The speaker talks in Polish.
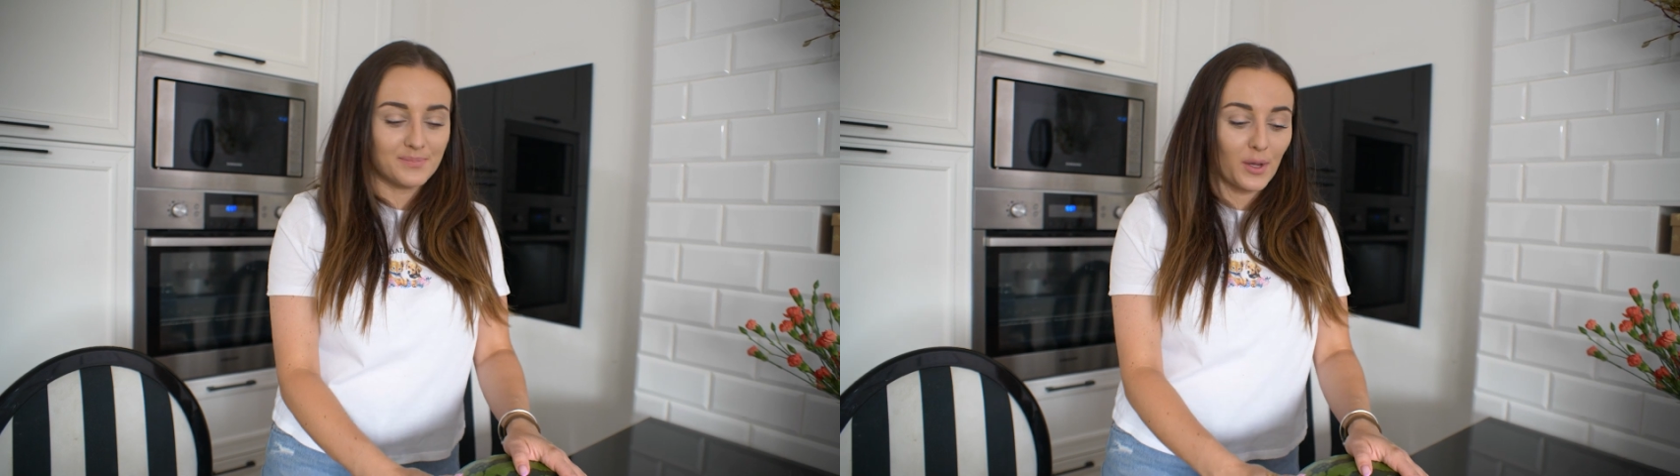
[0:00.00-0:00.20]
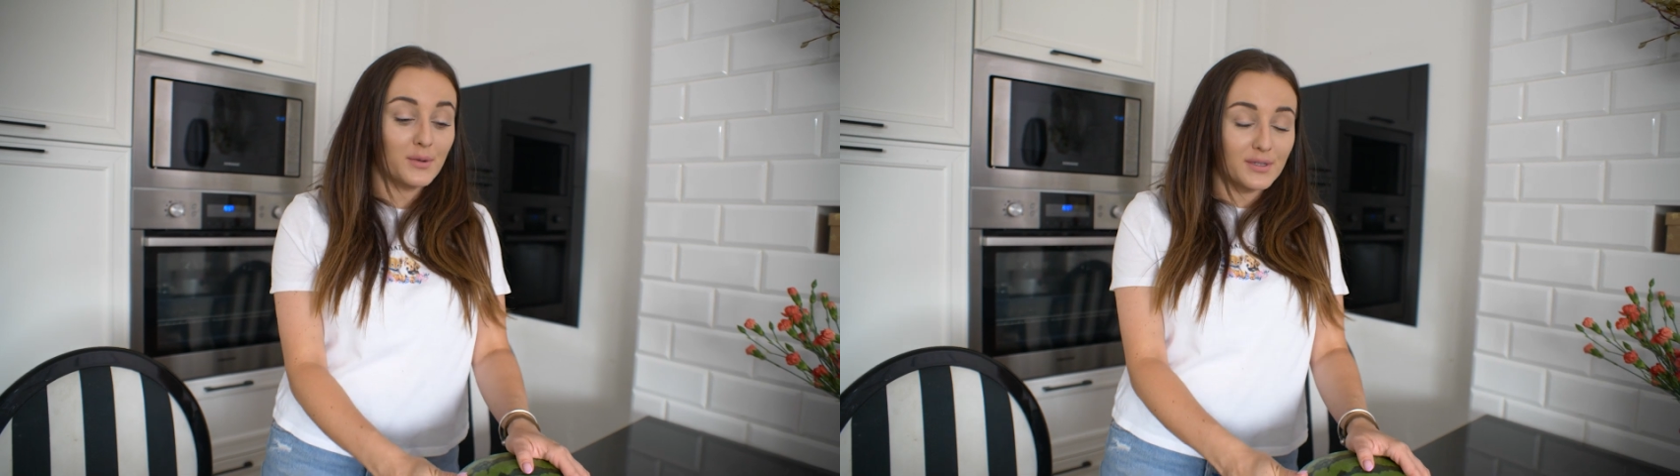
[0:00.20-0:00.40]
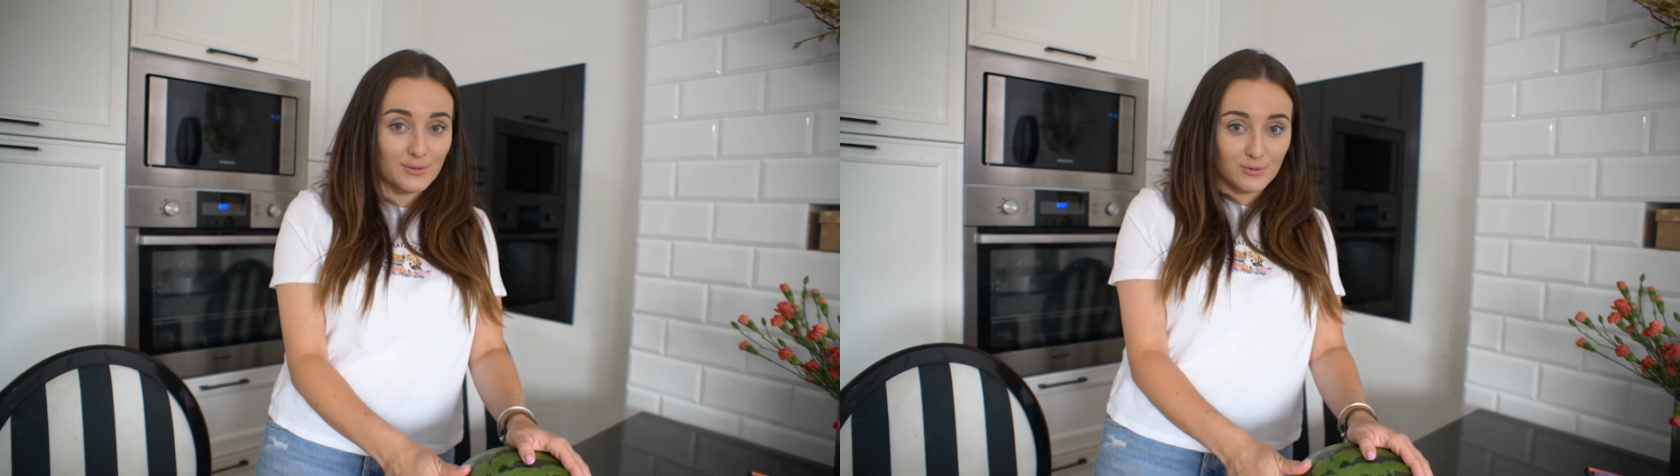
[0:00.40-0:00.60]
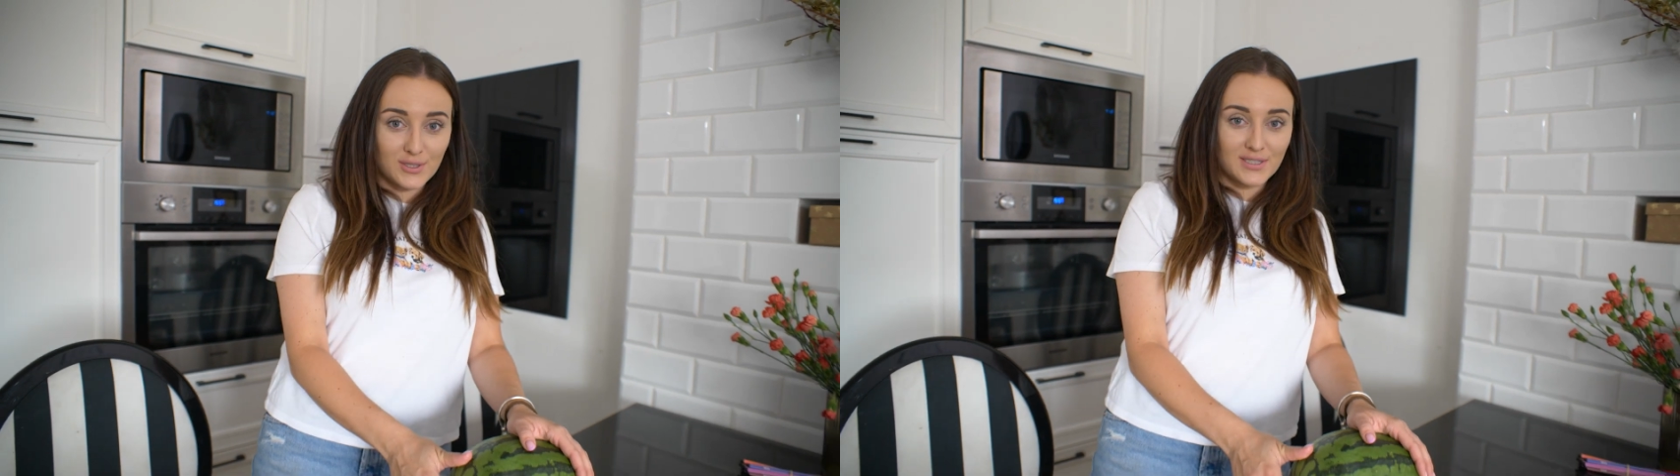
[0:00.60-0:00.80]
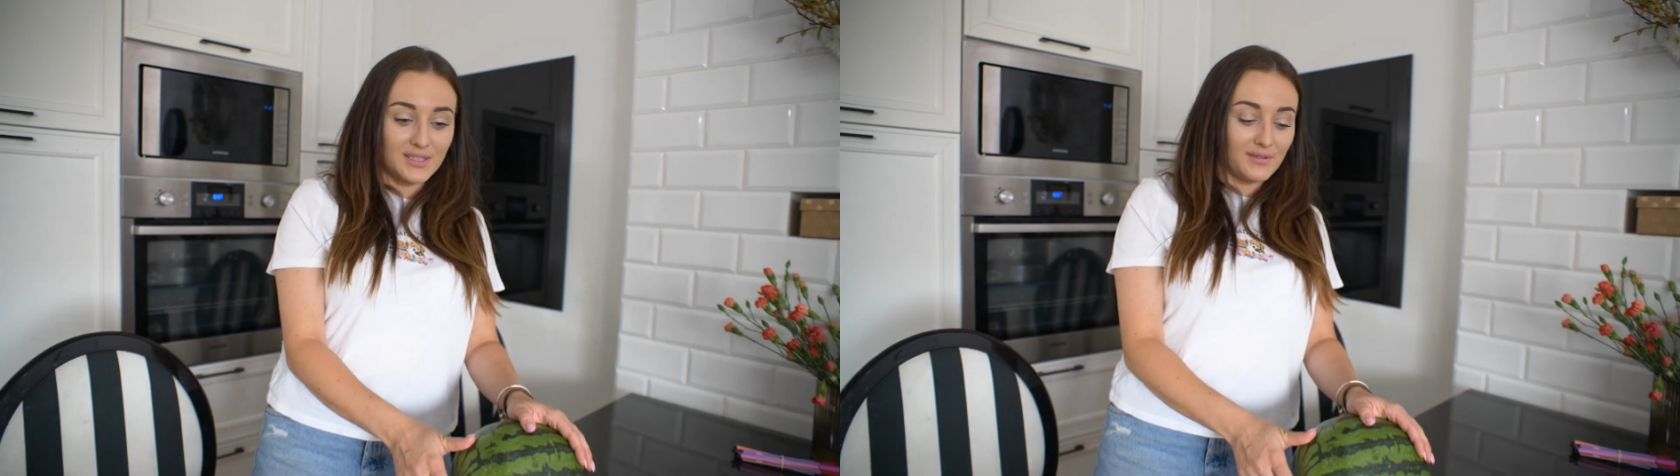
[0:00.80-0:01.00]
one są
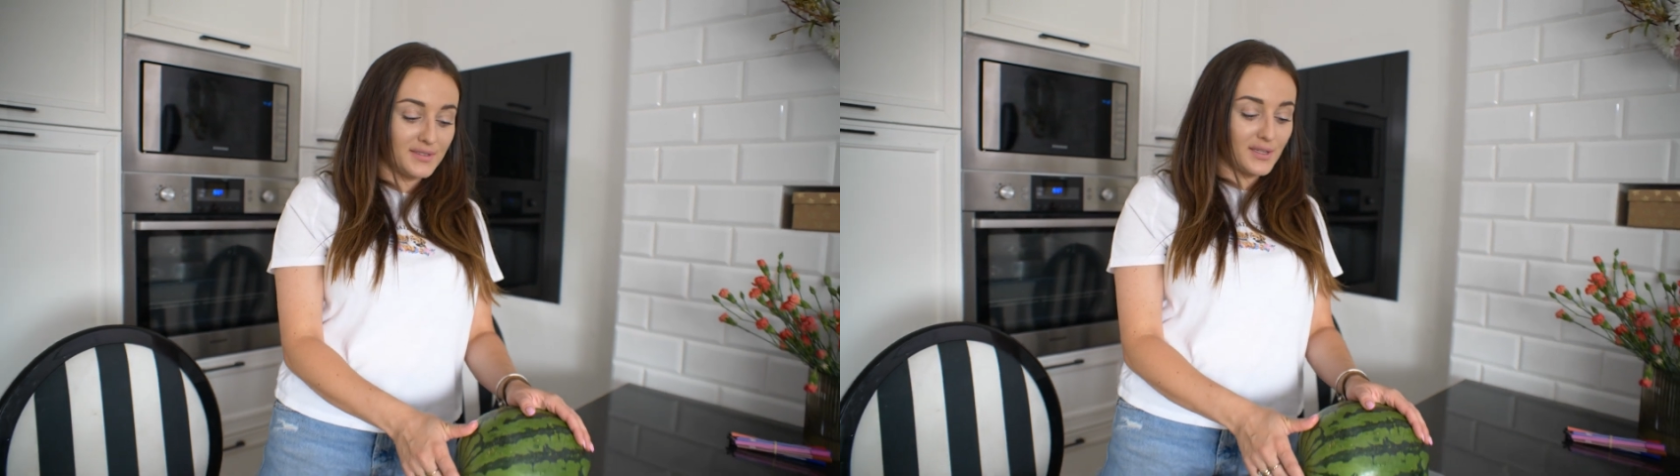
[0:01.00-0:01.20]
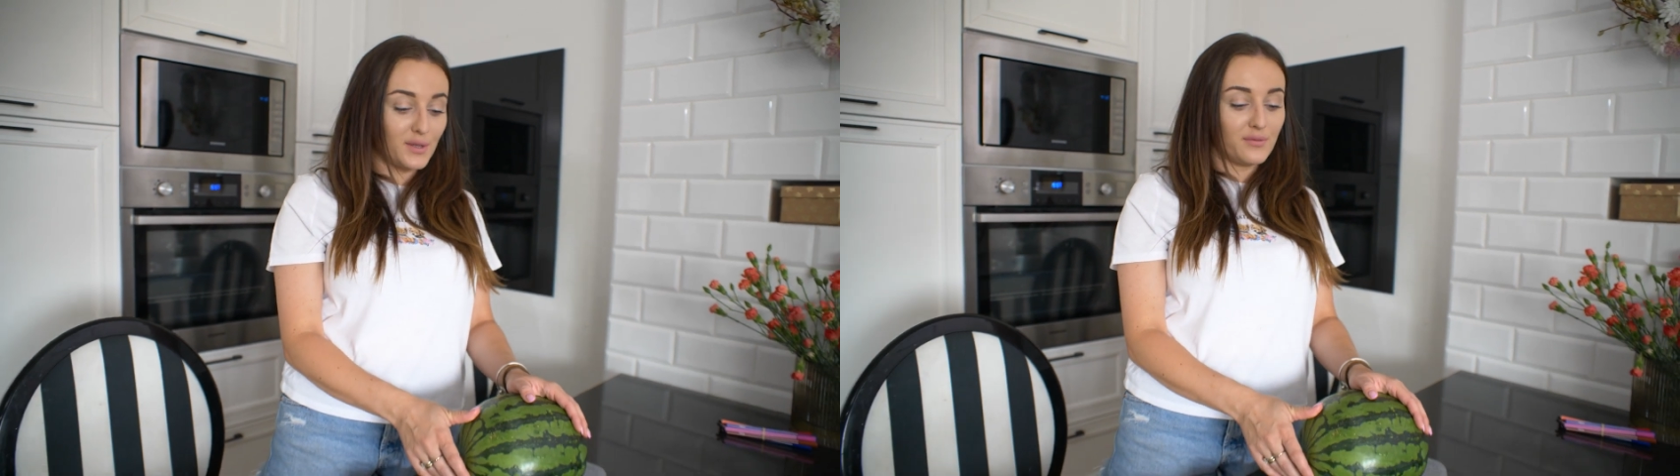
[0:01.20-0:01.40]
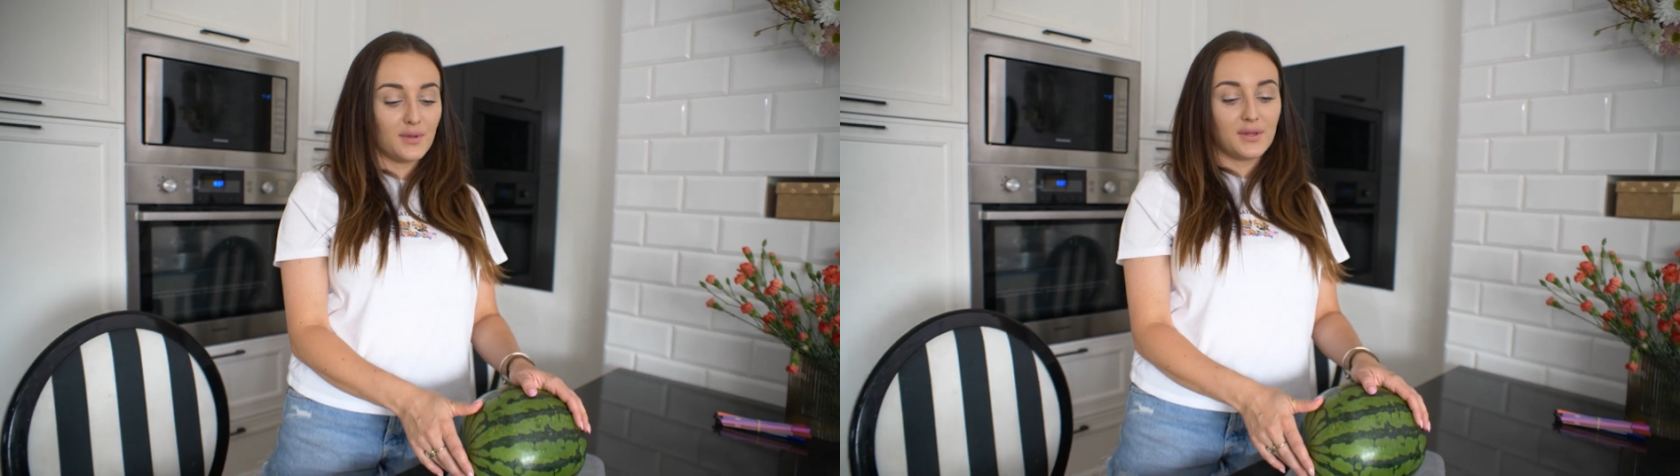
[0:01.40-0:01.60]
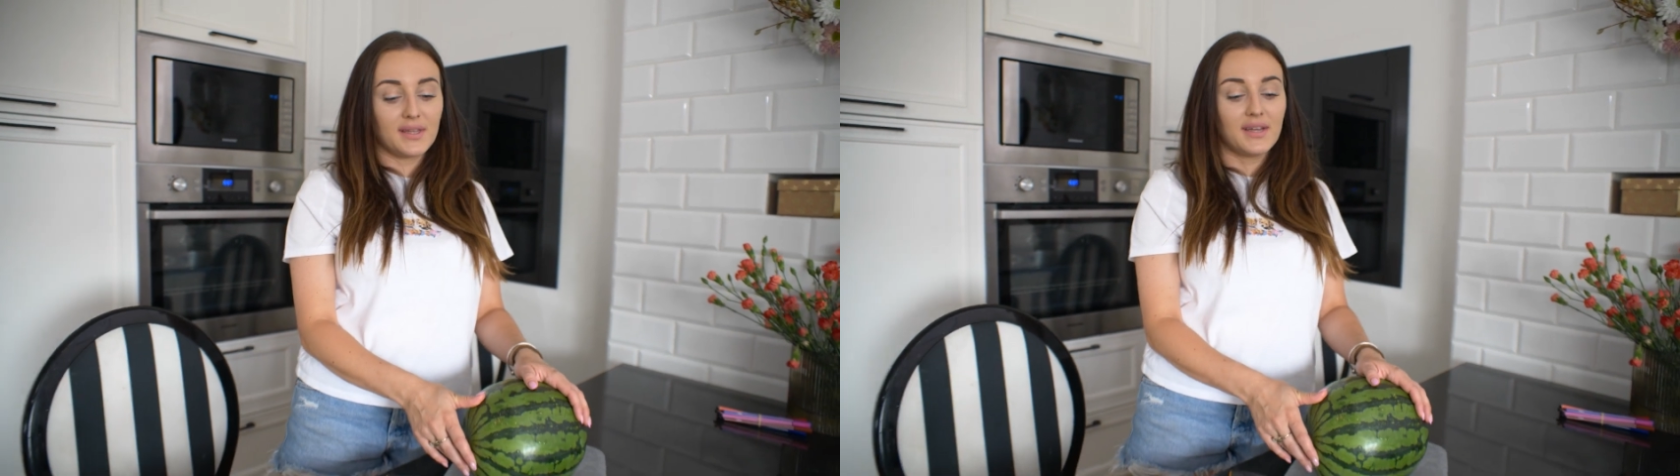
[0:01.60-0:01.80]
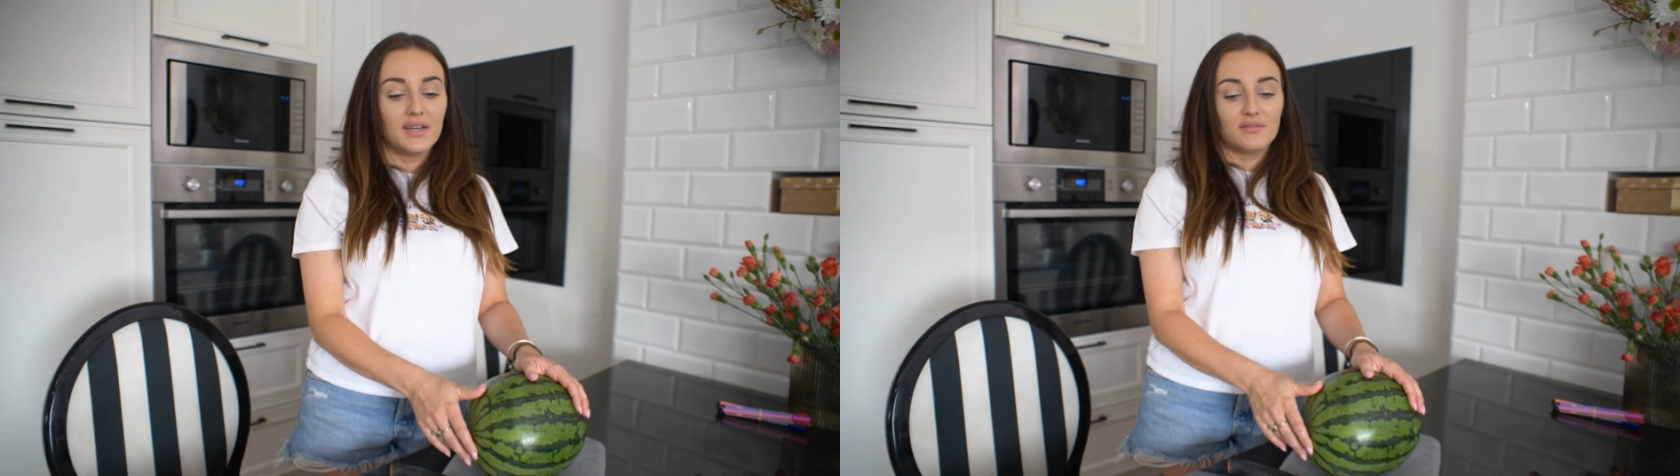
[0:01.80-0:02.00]
szczęśliwe, zadowolone,